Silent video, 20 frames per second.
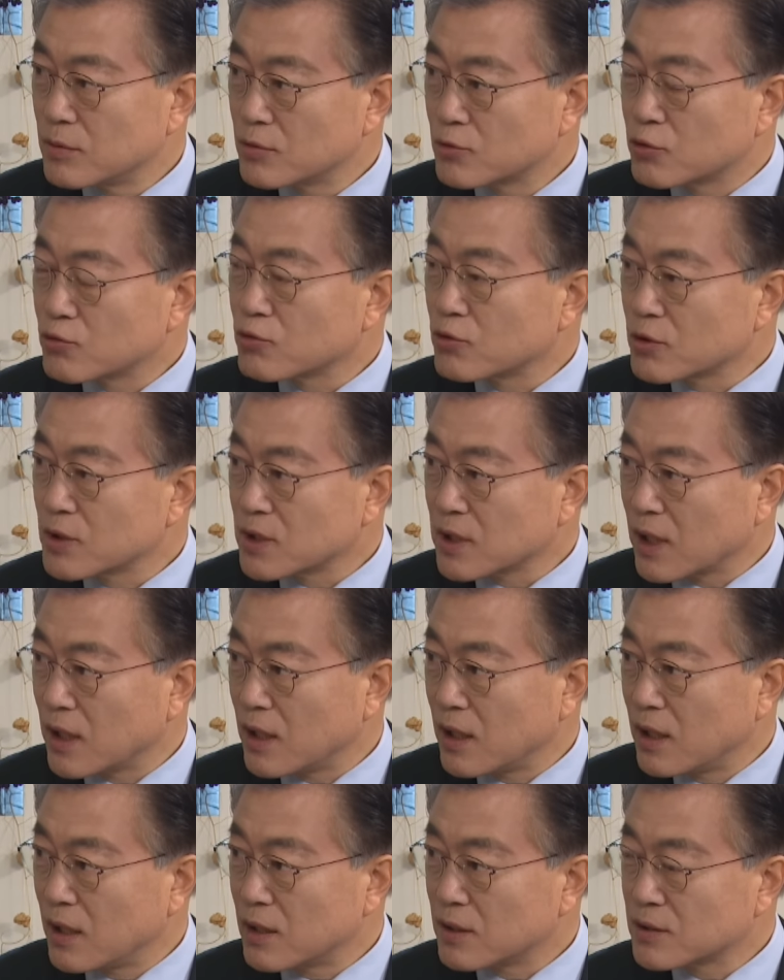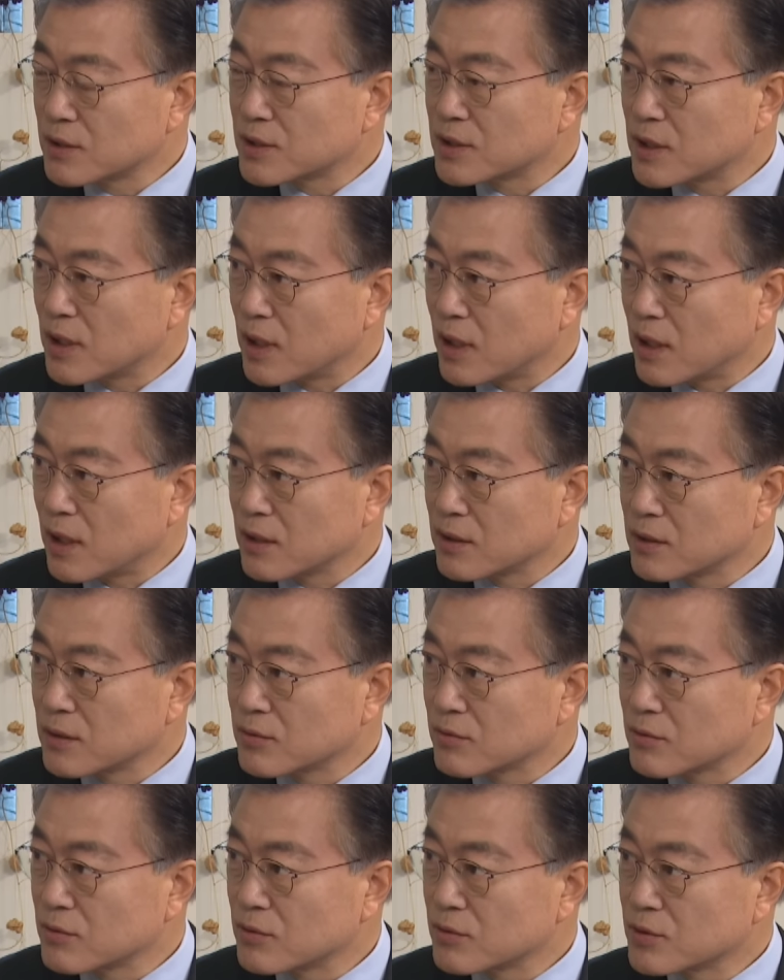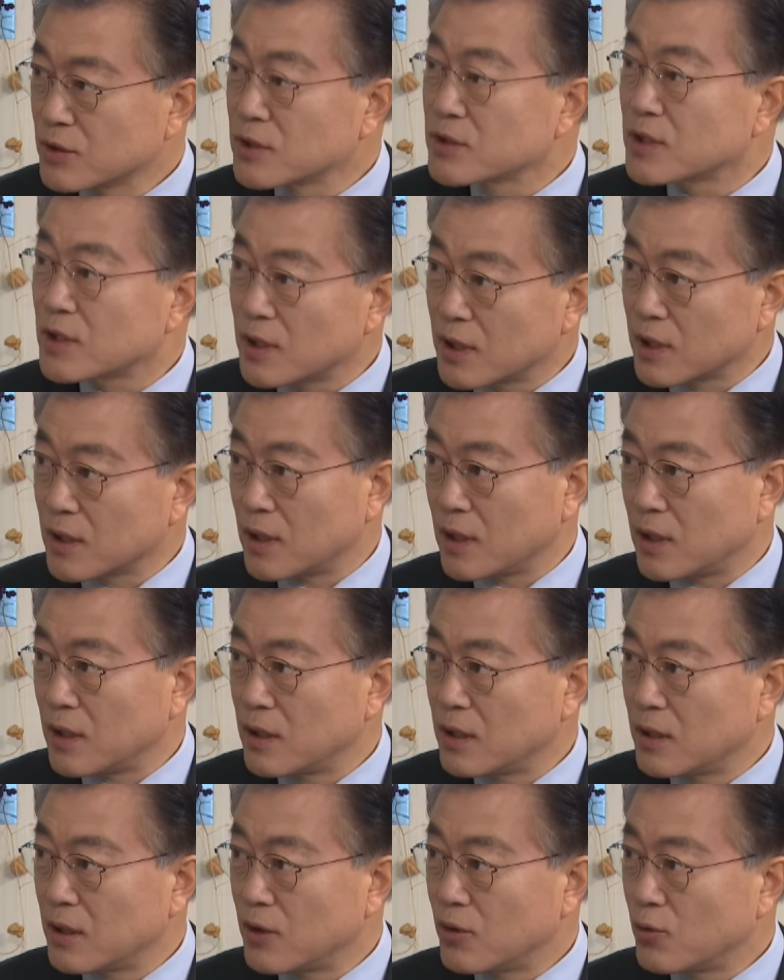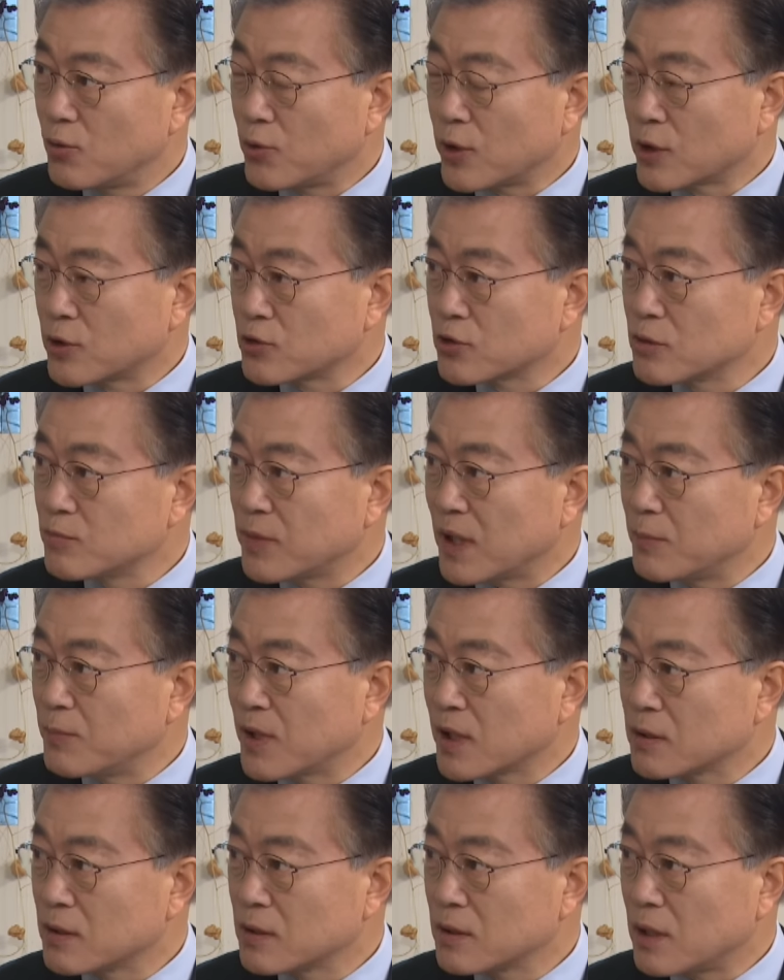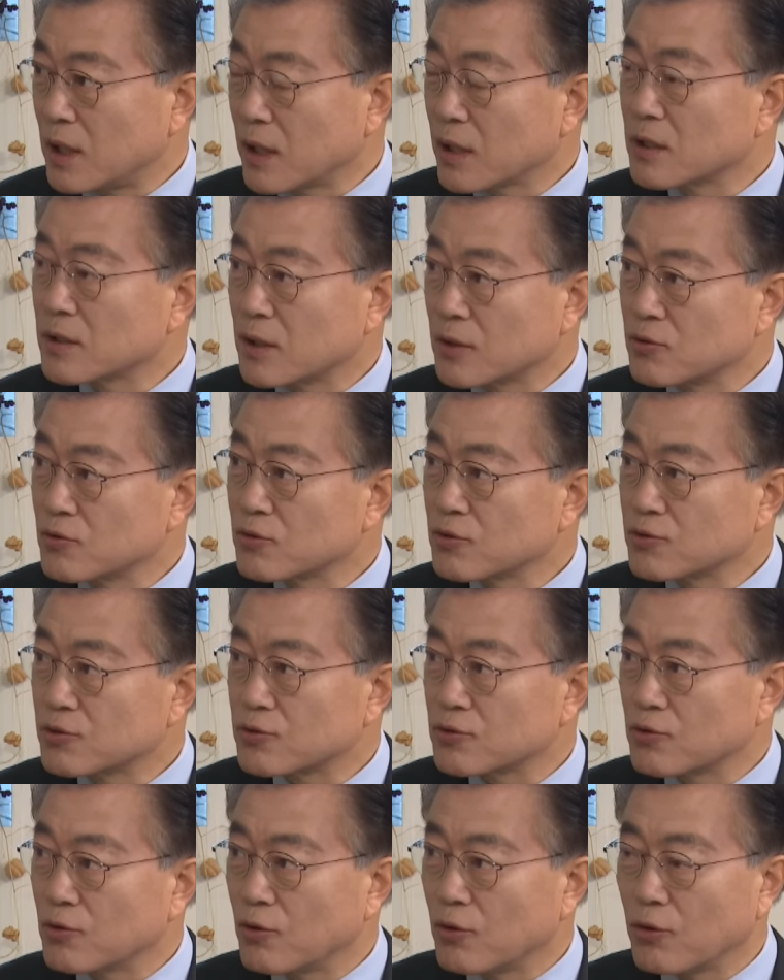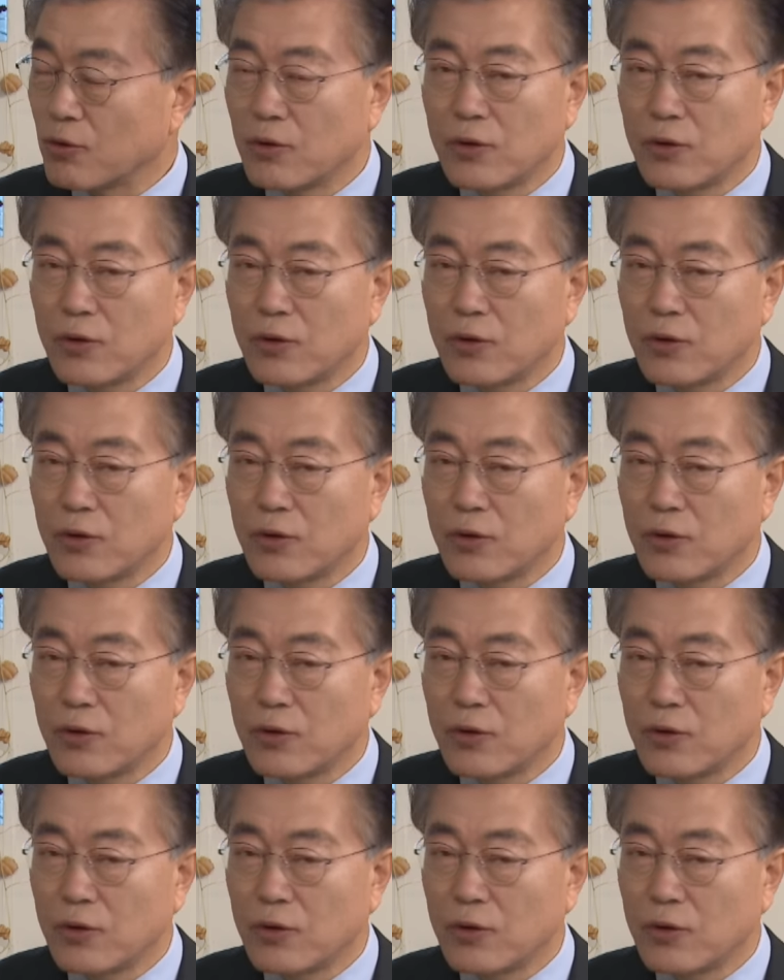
중국이나 러시아는 격렬하게 외교적인 반발을 하게 되는 것이고,